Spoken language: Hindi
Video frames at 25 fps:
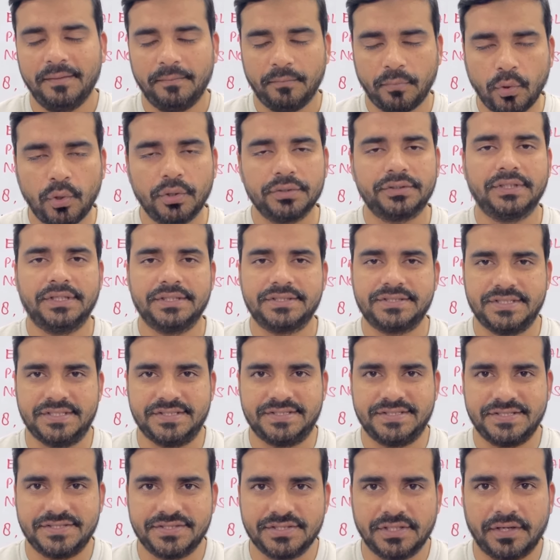बहुत अच्छे
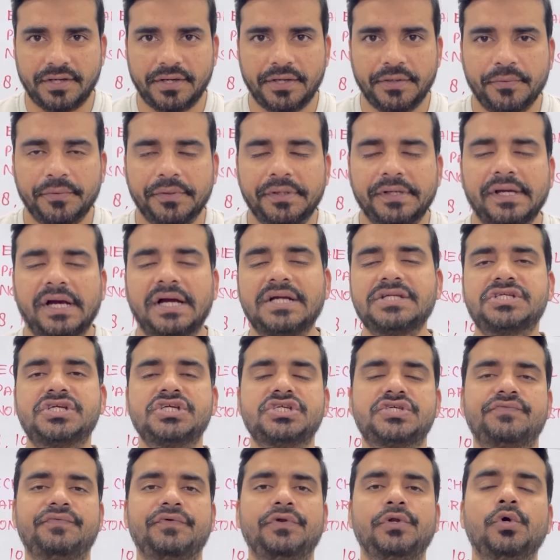से चल रही होगी आज की
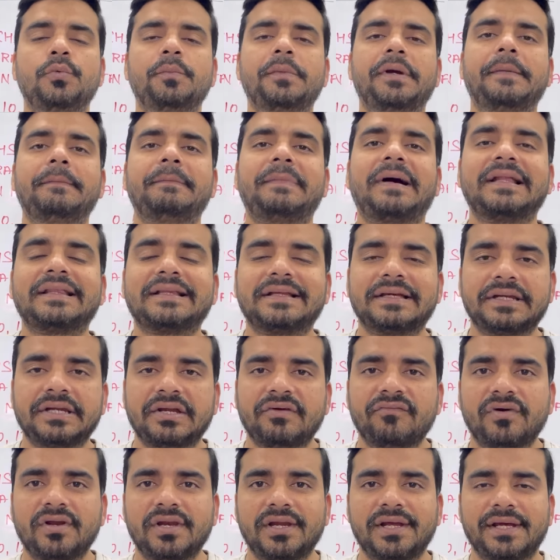इस वीडियो में हम बात
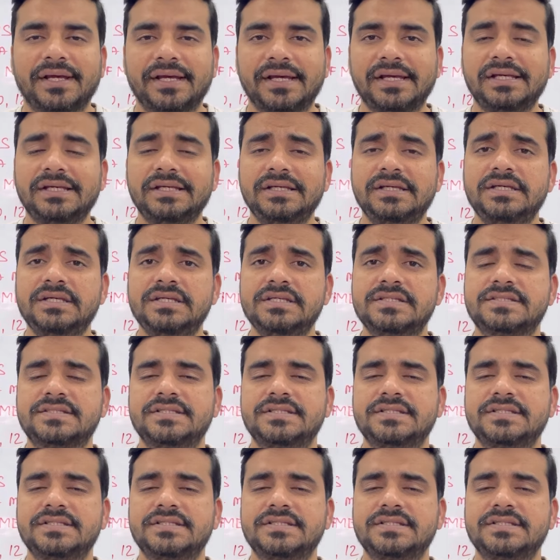करने वाले हैं ई